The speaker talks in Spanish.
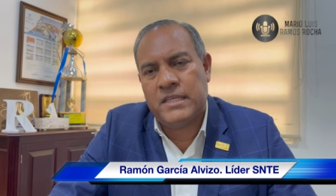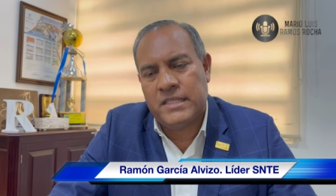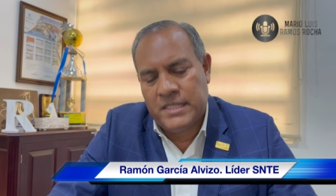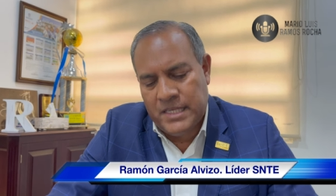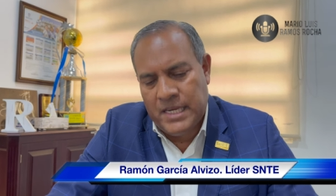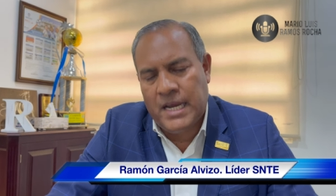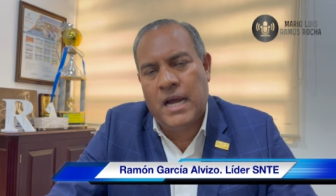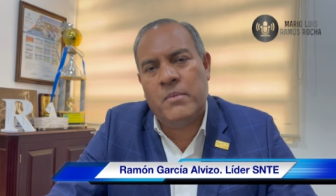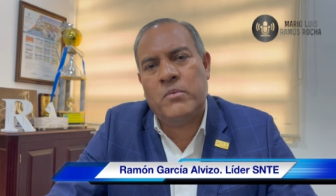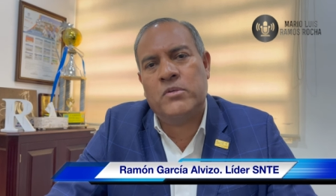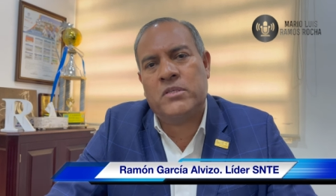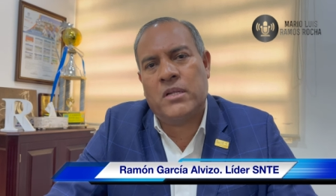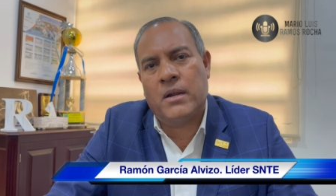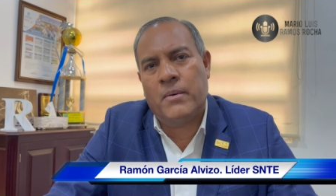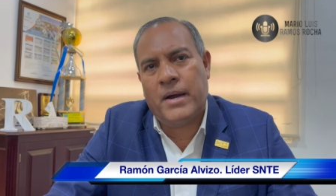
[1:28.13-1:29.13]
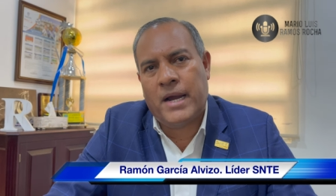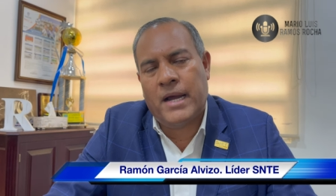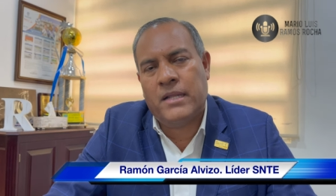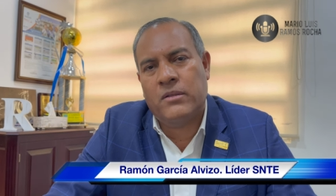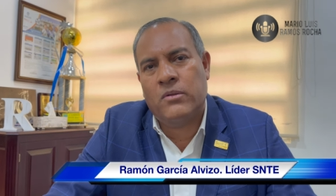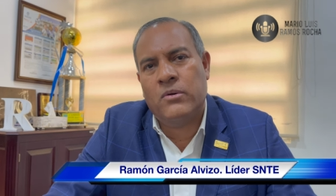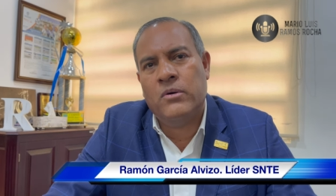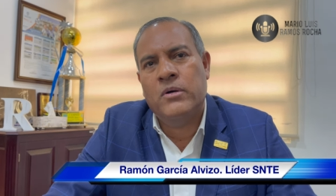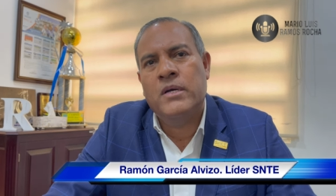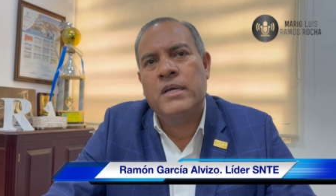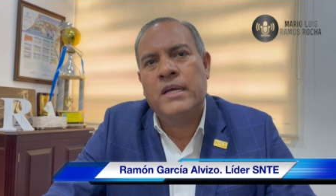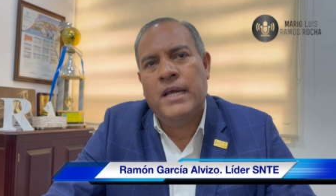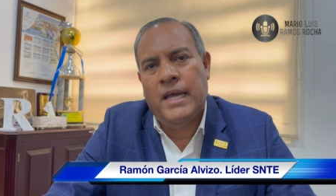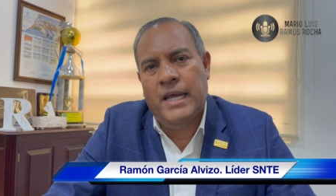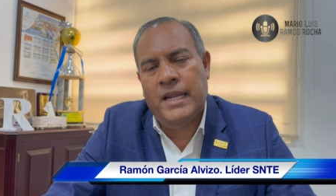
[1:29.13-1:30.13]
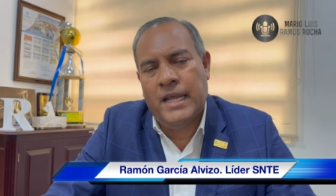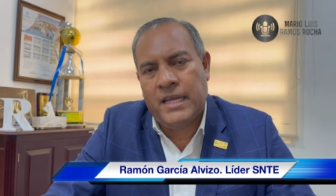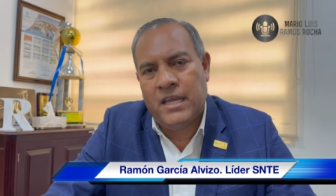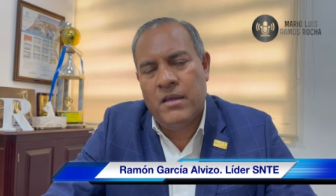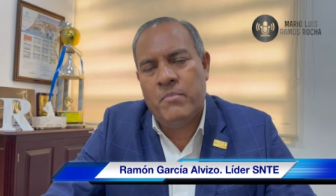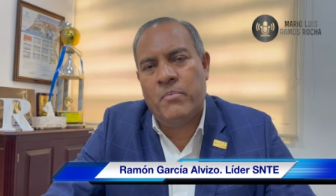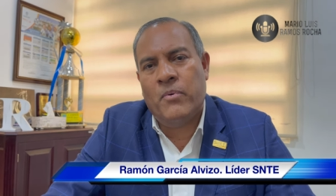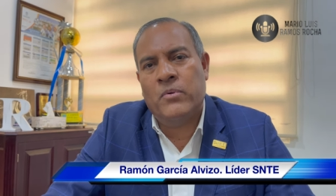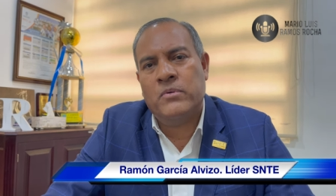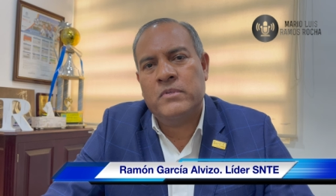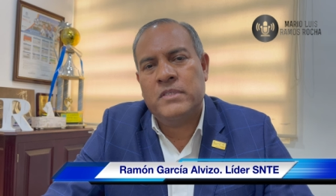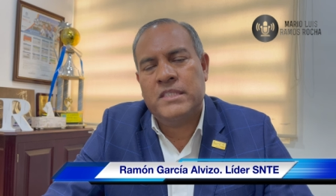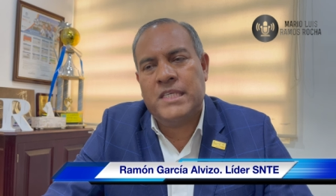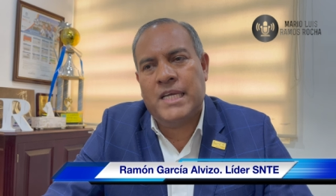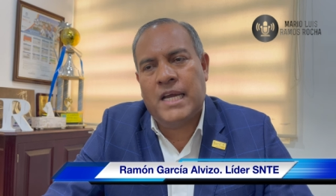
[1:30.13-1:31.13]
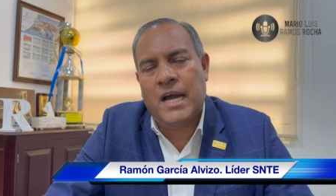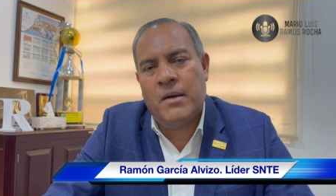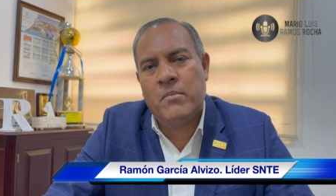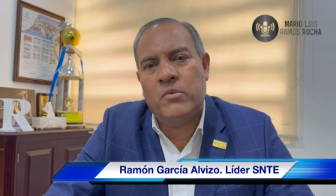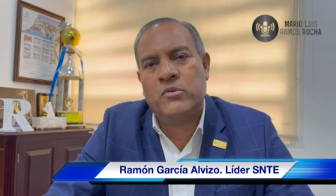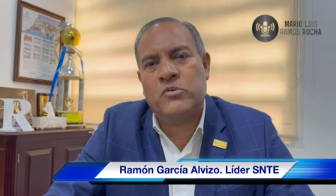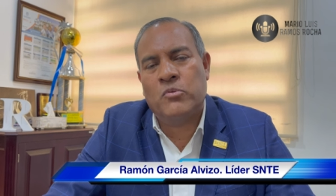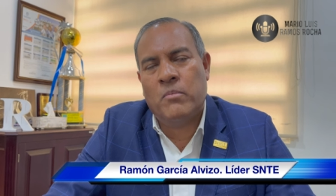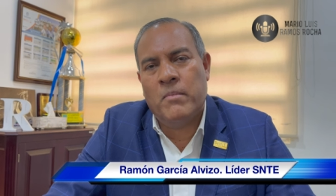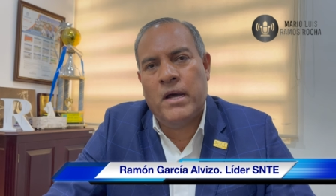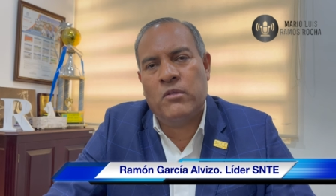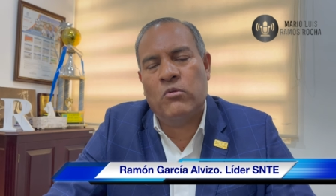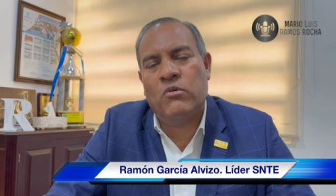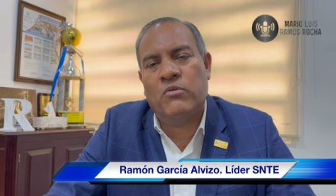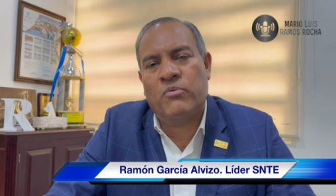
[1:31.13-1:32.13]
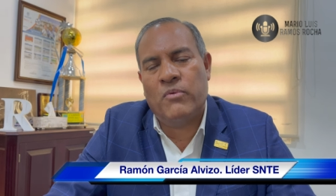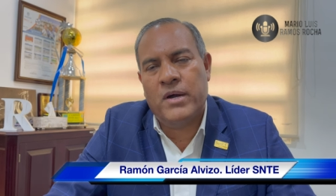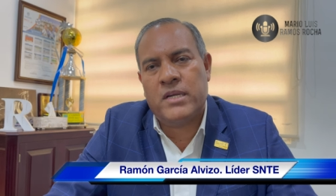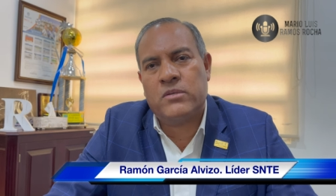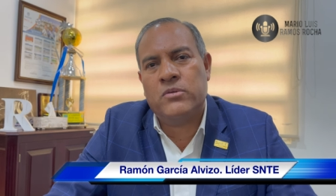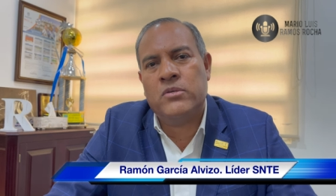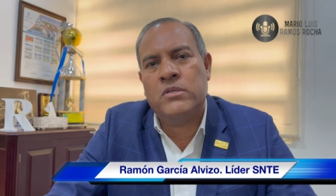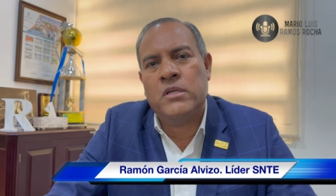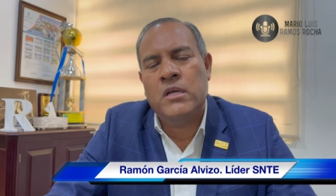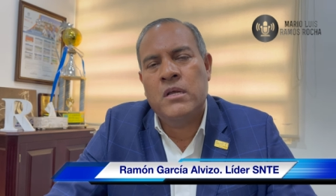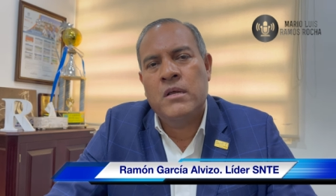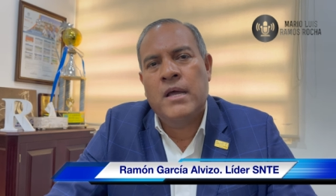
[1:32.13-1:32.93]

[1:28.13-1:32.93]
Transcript: sigamos trabajando en equipo, sigamos sumando esfuerzos.